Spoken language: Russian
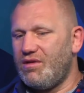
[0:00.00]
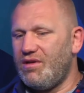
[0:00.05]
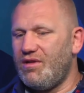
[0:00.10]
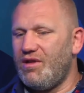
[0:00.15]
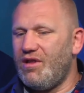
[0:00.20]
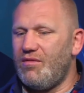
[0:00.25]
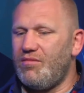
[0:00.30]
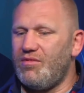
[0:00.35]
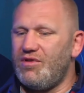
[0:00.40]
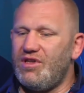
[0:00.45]

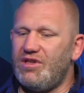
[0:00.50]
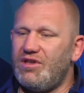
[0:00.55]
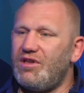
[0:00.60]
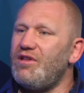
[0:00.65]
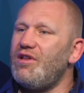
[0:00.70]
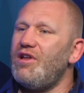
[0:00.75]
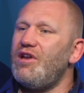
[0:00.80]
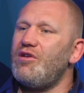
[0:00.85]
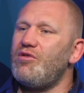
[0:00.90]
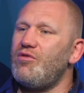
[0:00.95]
казалось бы,
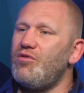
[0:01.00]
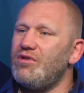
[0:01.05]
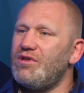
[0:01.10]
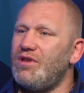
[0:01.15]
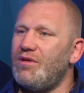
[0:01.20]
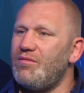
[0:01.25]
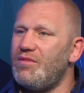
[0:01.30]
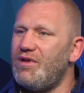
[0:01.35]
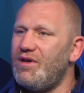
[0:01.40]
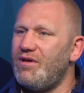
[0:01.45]
где-то
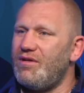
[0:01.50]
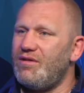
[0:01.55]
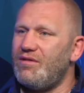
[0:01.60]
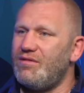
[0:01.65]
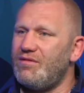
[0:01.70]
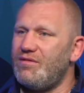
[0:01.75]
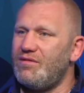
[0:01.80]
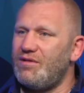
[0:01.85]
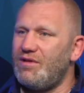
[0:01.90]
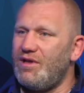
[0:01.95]
далеко, там, да,
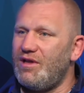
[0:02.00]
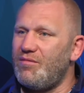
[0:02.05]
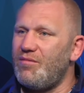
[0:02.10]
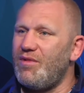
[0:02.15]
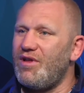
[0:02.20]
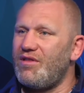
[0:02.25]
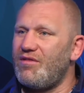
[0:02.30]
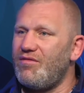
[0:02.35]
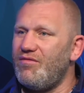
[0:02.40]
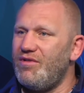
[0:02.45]
вот от
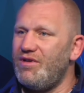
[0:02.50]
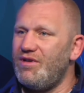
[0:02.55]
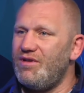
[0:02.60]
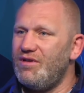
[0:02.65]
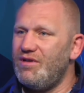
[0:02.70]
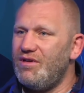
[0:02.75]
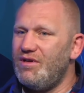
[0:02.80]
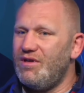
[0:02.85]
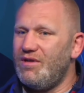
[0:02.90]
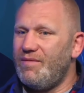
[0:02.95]
Москвы.